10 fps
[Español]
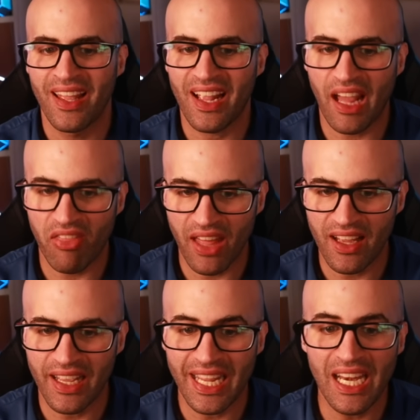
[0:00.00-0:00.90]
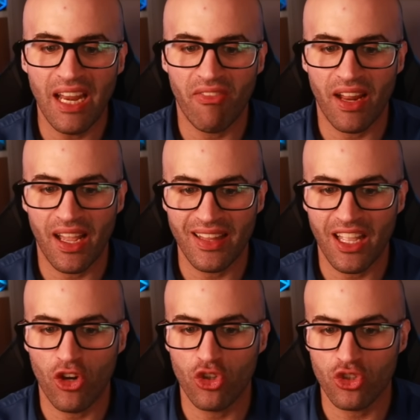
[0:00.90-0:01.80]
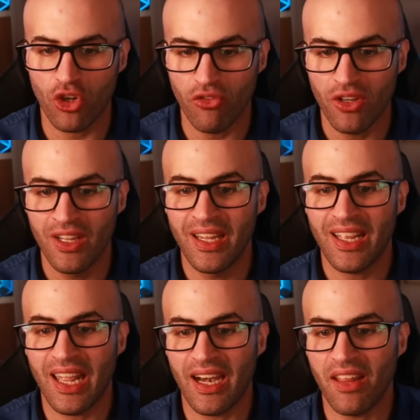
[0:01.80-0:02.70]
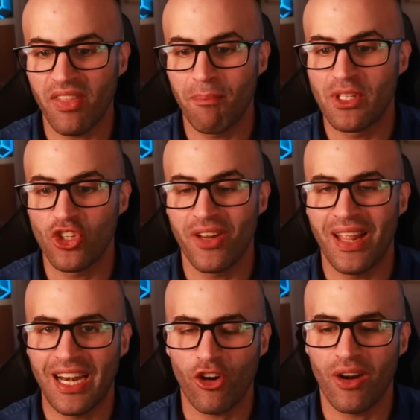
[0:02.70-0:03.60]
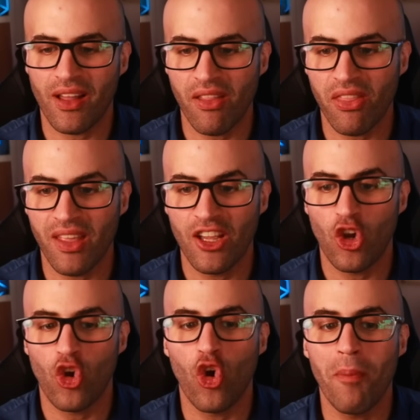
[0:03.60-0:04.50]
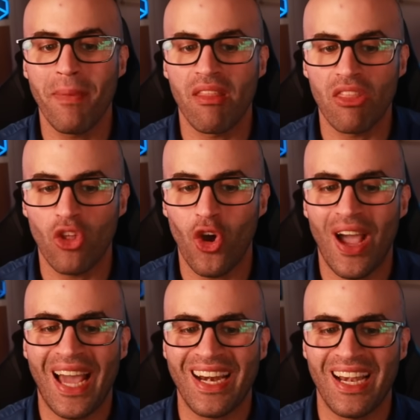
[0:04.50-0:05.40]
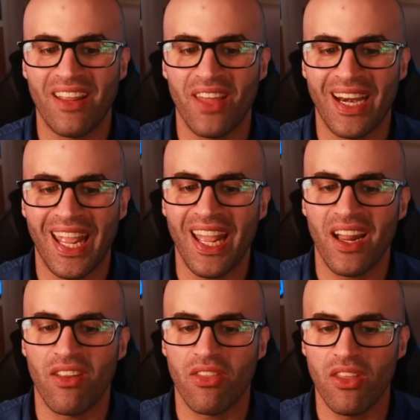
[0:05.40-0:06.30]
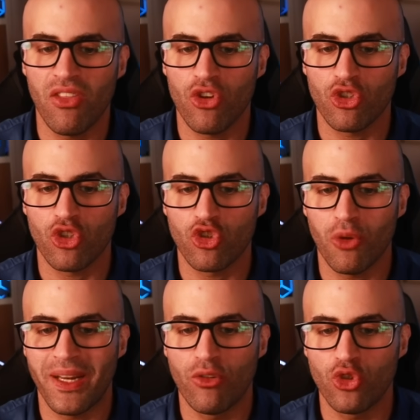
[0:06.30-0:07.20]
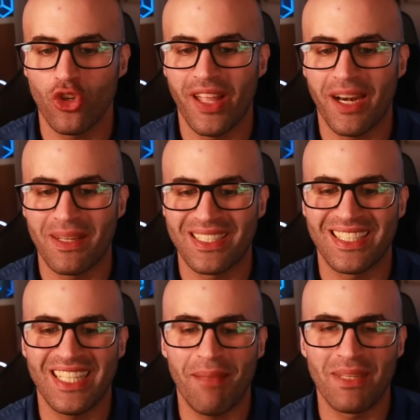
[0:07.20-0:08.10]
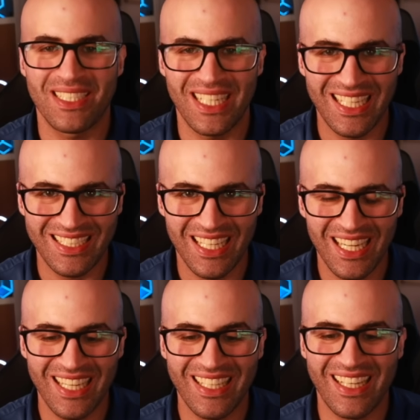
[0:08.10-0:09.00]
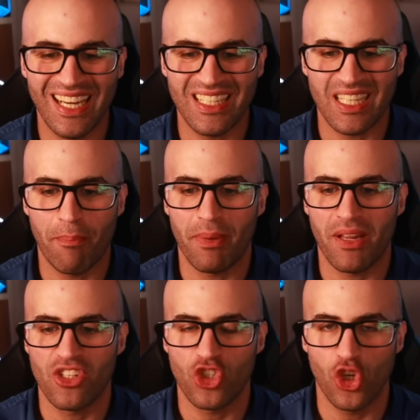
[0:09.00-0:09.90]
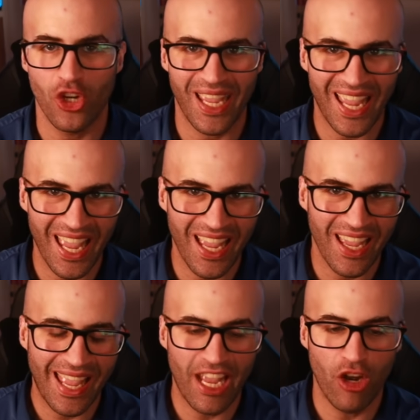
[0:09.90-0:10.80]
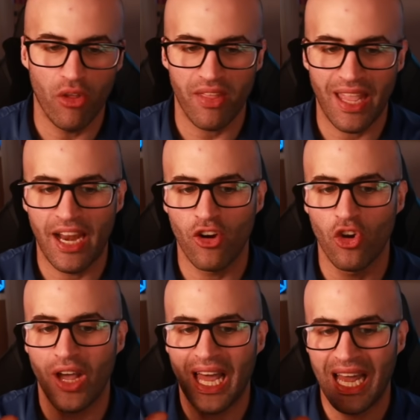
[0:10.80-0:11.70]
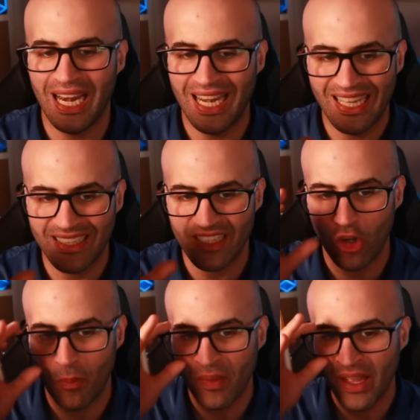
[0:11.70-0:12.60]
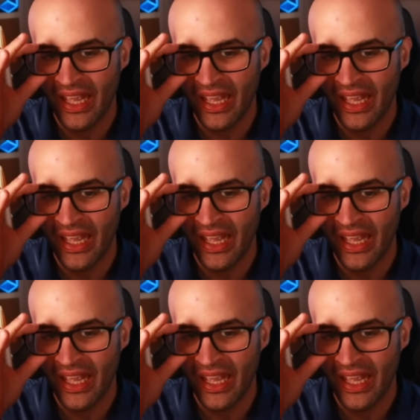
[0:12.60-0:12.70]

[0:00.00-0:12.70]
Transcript: Kazan y la fragata Gorskov, que realizan misiones de largo alcance, comenzó a realizar ejercicios sobre el uso de armas de misiles de alta precisión en el Océano Atlántico.